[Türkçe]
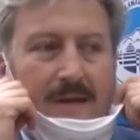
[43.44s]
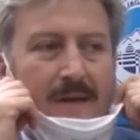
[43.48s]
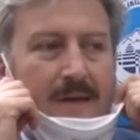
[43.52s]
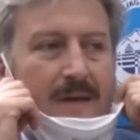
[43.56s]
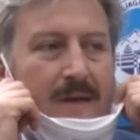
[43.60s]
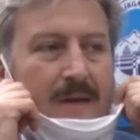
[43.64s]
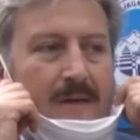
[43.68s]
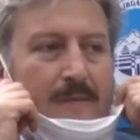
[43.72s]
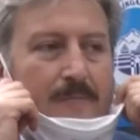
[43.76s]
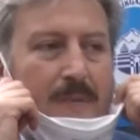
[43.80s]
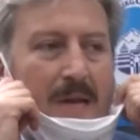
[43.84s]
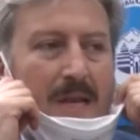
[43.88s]

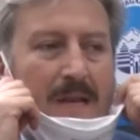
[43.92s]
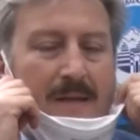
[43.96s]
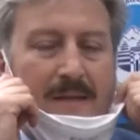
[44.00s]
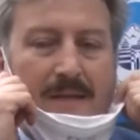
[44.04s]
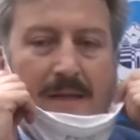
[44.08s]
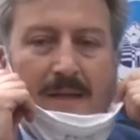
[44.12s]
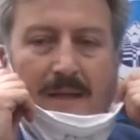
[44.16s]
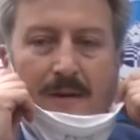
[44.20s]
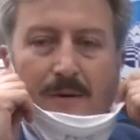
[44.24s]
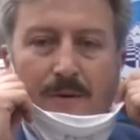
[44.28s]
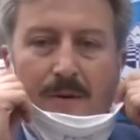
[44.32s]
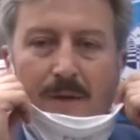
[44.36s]
Ee,
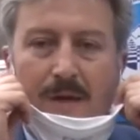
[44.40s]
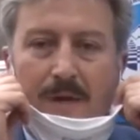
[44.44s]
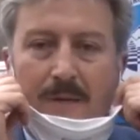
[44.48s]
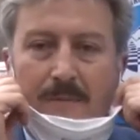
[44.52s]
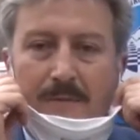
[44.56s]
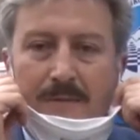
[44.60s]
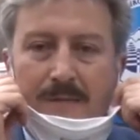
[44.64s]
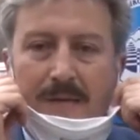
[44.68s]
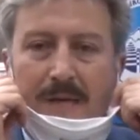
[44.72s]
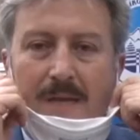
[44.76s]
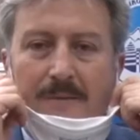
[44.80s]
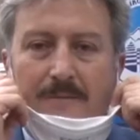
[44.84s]
belediyeler olarak
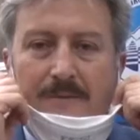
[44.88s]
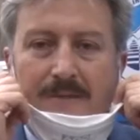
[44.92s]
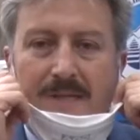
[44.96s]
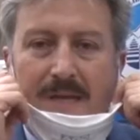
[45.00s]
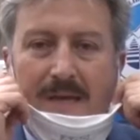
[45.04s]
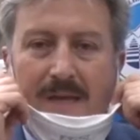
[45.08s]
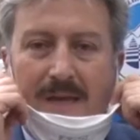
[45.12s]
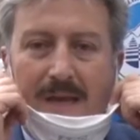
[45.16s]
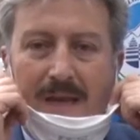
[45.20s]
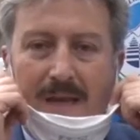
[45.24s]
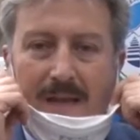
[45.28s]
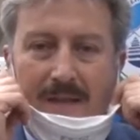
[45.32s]
biz
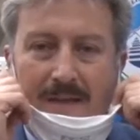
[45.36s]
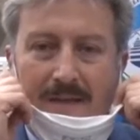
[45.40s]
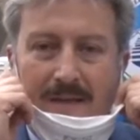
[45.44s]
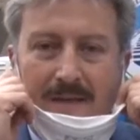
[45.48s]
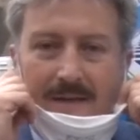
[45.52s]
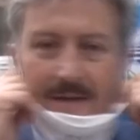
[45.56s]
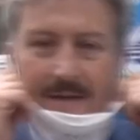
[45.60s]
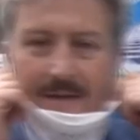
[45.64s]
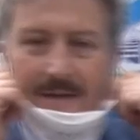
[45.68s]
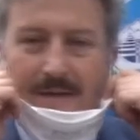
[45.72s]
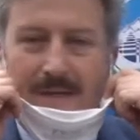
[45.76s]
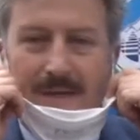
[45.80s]
elimizden
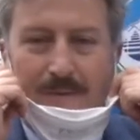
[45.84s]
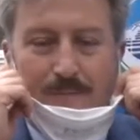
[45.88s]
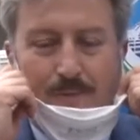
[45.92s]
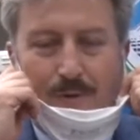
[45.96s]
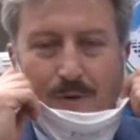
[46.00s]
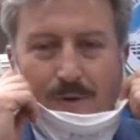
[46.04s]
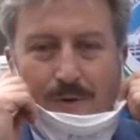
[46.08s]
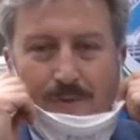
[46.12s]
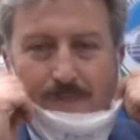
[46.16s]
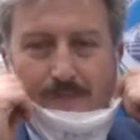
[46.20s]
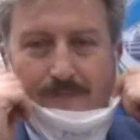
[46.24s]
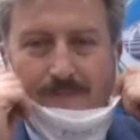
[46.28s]
geldiğini
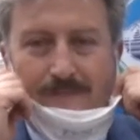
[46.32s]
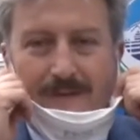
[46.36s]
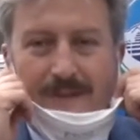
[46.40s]
yapıyoruz.